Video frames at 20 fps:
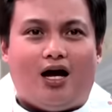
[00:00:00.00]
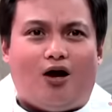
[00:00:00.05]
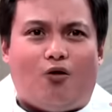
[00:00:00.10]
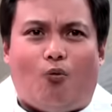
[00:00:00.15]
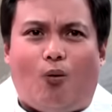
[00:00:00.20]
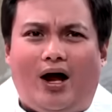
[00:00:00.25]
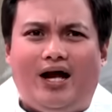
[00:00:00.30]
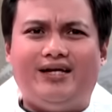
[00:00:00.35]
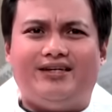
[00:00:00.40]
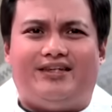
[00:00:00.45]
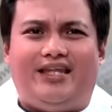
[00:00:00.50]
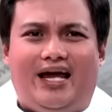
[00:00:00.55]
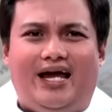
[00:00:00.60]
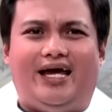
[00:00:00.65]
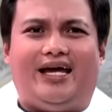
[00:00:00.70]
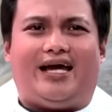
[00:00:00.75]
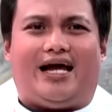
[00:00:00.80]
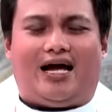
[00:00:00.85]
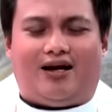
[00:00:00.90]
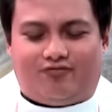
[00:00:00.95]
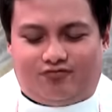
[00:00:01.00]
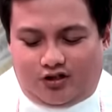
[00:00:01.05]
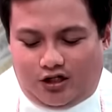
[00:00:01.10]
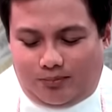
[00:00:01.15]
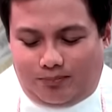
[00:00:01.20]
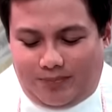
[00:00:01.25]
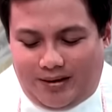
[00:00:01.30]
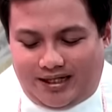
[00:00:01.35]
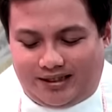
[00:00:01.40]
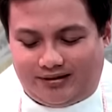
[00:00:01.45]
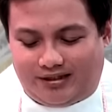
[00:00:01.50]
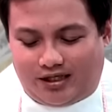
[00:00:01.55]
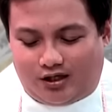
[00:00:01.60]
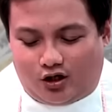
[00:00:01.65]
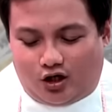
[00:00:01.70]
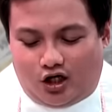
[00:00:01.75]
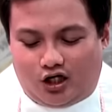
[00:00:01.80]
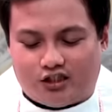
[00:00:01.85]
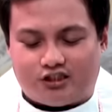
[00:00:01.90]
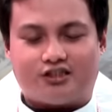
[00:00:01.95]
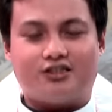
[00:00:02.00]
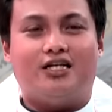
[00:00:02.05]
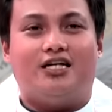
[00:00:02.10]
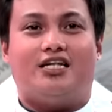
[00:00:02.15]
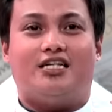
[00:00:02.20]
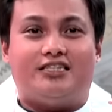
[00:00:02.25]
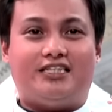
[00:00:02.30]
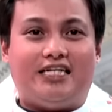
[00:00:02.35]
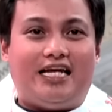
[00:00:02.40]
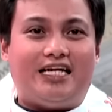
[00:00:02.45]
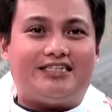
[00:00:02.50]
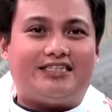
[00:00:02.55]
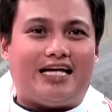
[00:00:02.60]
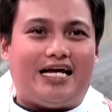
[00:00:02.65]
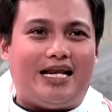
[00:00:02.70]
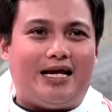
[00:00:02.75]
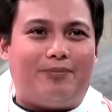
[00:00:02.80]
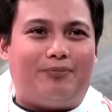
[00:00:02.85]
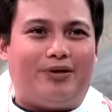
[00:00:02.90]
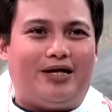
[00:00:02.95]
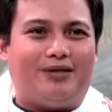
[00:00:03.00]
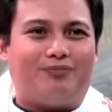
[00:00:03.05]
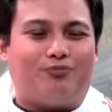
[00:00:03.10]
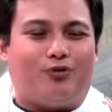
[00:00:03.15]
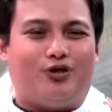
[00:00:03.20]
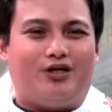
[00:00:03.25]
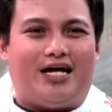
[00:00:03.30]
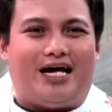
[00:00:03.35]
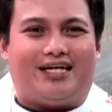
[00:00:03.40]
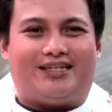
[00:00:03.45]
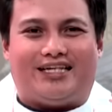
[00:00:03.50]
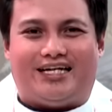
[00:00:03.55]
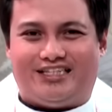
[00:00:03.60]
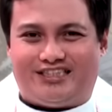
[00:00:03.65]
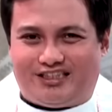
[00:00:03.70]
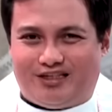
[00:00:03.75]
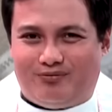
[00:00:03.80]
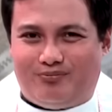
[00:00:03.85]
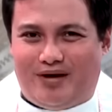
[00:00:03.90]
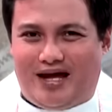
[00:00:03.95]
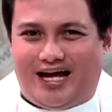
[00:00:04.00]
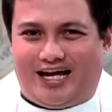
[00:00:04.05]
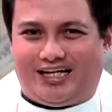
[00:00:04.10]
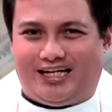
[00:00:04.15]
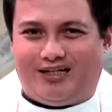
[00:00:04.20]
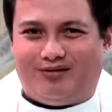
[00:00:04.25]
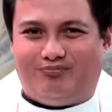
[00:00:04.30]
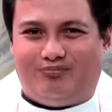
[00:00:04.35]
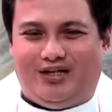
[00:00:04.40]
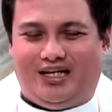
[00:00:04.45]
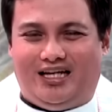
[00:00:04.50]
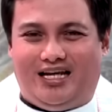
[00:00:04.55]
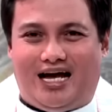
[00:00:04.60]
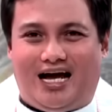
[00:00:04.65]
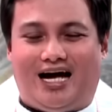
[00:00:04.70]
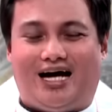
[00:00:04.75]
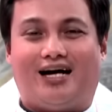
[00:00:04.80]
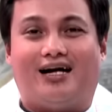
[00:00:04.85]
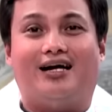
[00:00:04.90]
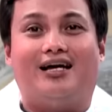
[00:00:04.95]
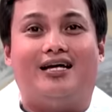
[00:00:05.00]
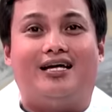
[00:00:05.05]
One day after Pentecost, sineselebrate po natin si Mary bilang